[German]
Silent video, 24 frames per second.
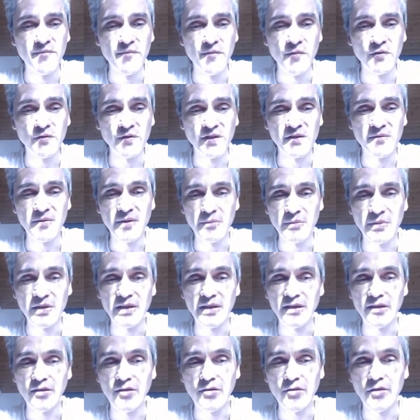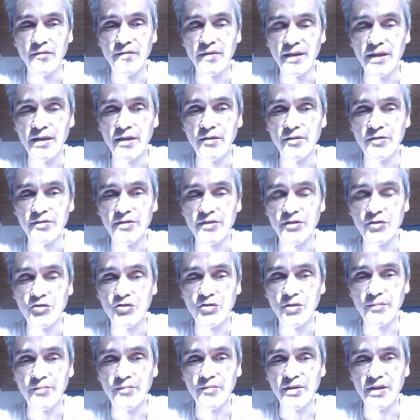Und deswegen bin ich auch häufiger
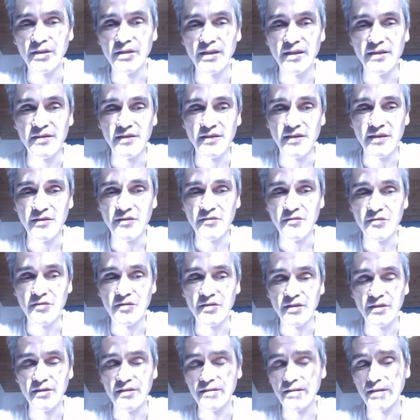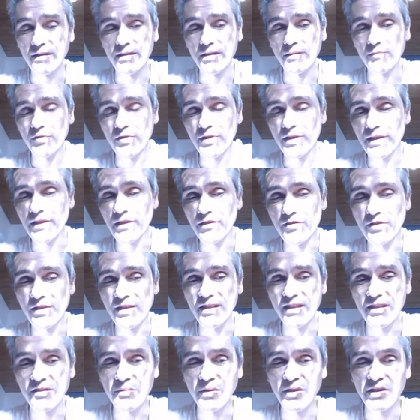ausgestoppt worden, als ich dann sozusagen gesagt habe, okay, ich sehe
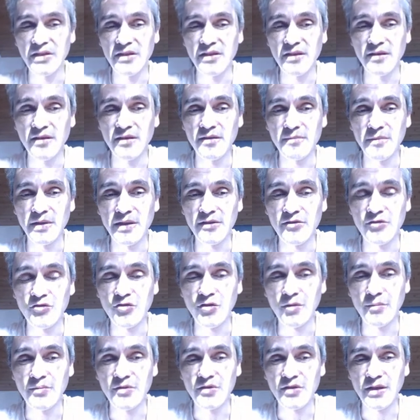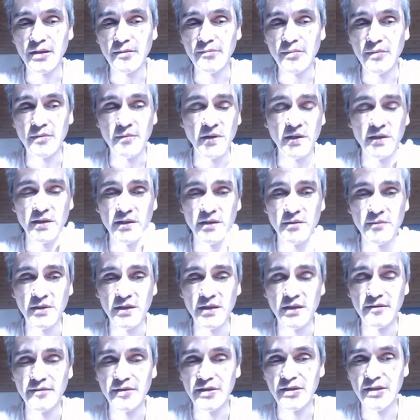jetzt meine, äh, meine Stops ab, meine,
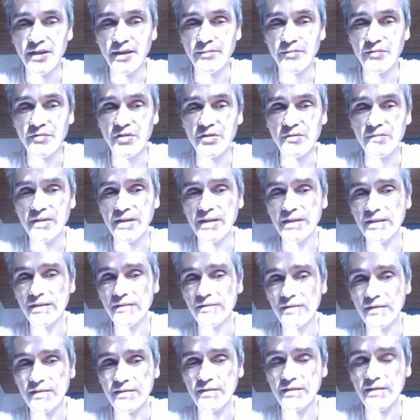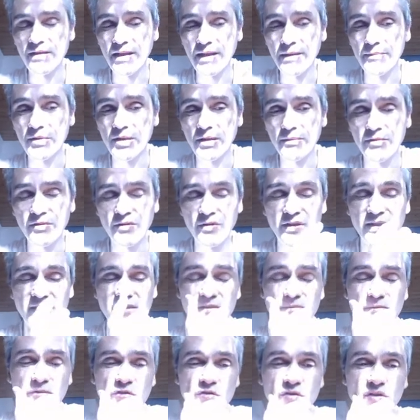meine Gewinne ab und so weiter. Das Dilemma habe ich euch
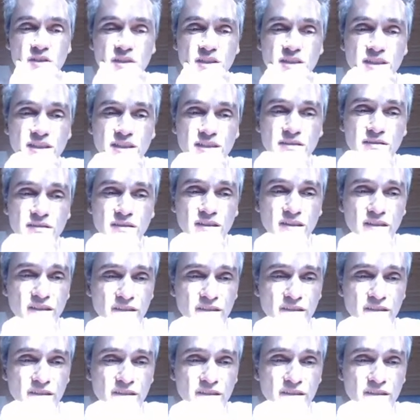letztes Mal schon erklärt.